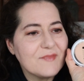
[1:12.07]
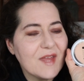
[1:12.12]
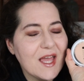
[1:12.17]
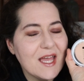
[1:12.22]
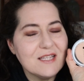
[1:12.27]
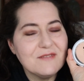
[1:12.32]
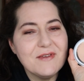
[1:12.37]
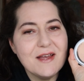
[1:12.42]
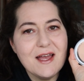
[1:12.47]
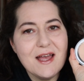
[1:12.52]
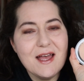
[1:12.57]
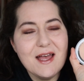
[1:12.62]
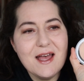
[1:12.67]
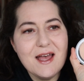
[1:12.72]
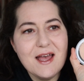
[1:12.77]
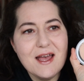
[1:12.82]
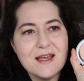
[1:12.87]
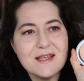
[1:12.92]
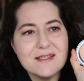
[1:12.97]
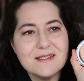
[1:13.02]
Es
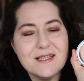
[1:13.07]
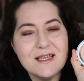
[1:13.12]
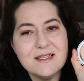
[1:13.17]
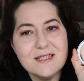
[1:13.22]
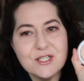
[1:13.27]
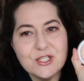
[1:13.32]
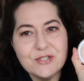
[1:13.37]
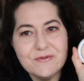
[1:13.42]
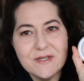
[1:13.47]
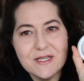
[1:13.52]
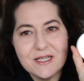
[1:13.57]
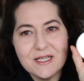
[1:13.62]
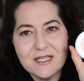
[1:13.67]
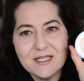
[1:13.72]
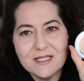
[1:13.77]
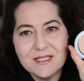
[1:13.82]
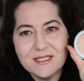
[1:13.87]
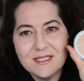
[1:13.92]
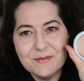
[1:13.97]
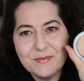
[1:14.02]
war sehr, sehr
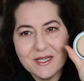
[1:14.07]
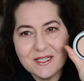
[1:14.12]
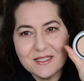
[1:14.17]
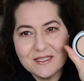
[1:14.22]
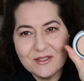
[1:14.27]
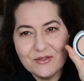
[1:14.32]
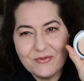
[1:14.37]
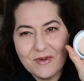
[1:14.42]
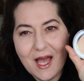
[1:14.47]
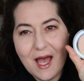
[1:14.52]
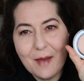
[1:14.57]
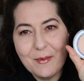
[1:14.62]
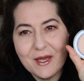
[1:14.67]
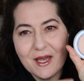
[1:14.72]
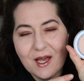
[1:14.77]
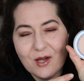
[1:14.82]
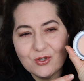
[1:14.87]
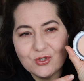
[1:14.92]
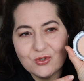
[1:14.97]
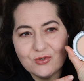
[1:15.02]
schwierig, die passende Farbe
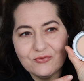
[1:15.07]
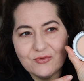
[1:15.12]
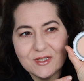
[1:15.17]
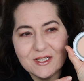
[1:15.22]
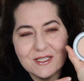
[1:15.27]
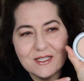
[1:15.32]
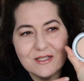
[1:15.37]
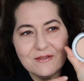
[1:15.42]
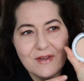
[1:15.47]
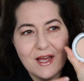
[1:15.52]
herauszufinden,